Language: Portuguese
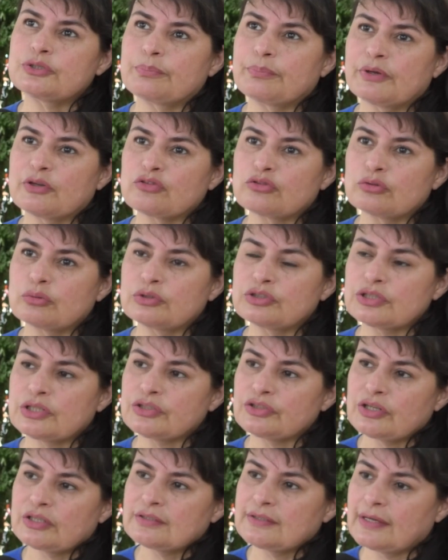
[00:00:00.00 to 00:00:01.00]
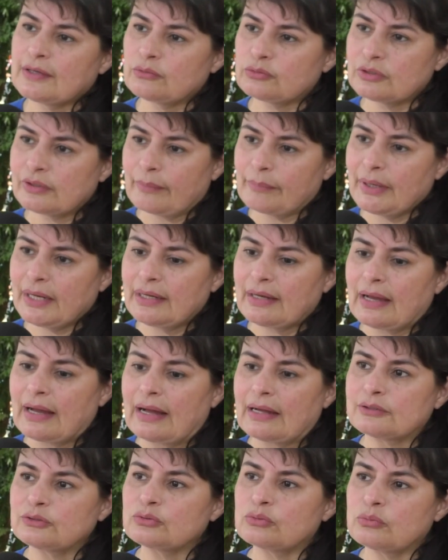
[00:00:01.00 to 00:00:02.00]
de pessoas que já tenham
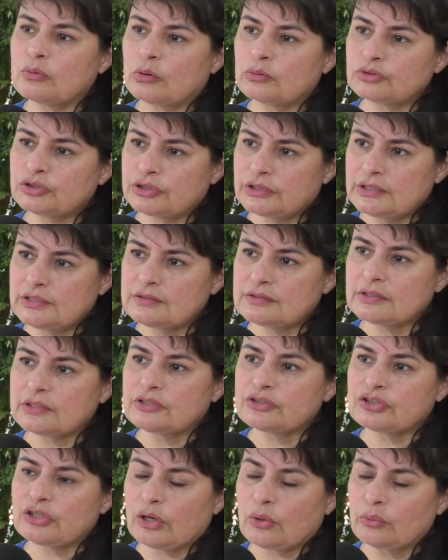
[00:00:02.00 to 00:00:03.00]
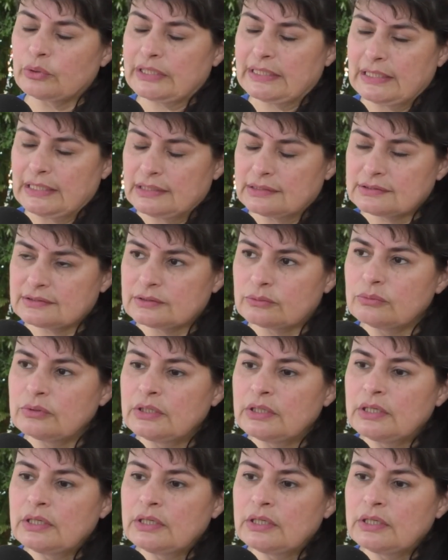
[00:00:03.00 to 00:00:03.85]
trabalhado com autista, que já conheçam